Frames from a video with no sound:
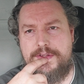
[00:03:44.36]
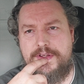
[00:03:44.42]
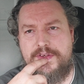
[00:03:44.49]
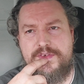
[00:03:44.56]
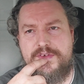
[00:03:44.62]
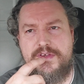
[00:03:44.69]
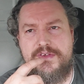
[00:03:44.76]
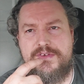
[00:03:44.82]

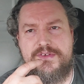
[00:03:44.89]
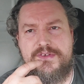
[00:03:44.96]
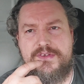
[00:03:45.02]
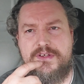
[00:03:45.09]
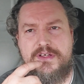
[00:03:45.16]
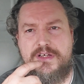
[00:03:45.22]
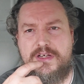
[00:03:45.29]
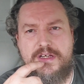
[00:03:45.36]
das ist
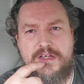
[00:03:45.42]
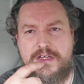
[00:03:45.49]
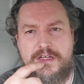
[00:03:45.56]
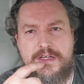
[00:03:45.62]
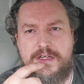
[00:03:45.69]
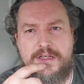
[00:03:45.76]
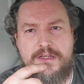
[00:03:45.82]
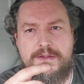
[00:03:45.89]
äh,
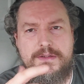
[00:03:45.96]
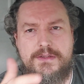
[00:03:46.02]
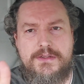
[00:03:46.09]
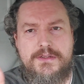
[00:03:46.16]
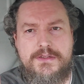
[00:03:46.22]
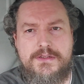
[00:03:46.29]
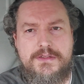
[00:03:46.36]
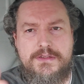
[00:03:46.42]
ein
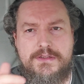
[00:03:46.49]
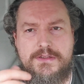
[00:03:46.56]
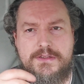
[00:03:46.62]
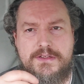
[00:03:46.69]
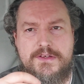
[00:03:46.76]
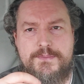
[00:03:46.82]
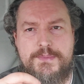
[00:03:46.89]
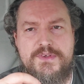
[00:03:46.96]

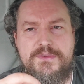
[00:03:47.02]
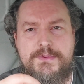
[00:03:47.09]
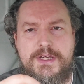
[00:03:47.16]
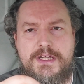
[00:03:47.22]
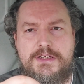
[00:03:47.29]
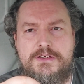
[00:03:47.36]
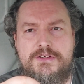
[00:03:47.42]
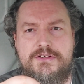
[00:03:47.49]
bisschen
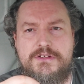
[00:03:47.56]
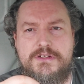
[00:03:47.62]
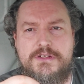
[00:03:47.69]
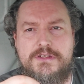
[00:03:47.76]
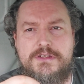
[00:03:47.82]
wenig.